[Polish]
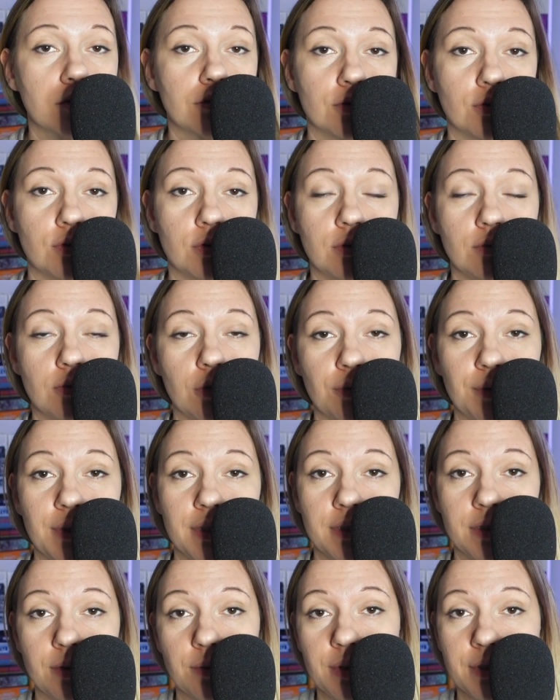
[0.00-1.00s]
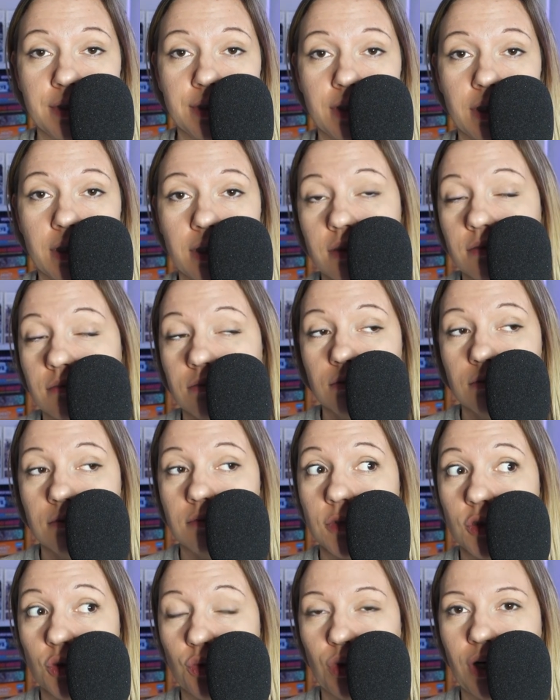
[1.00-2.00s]
w którym momencie będzie
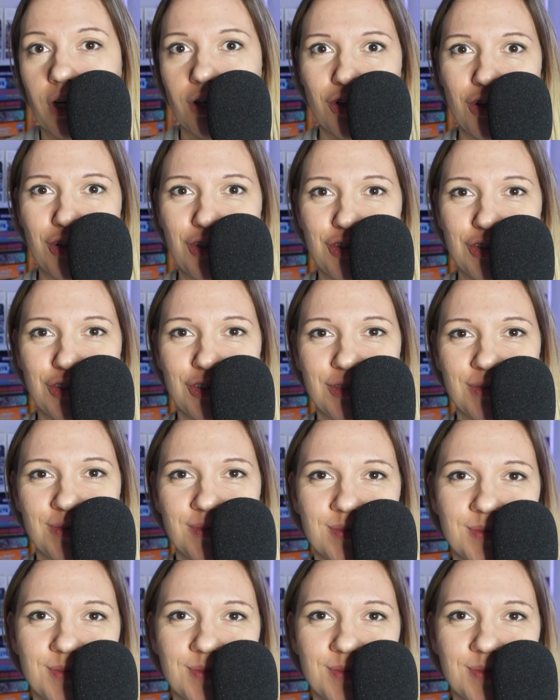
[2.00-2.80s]
która część.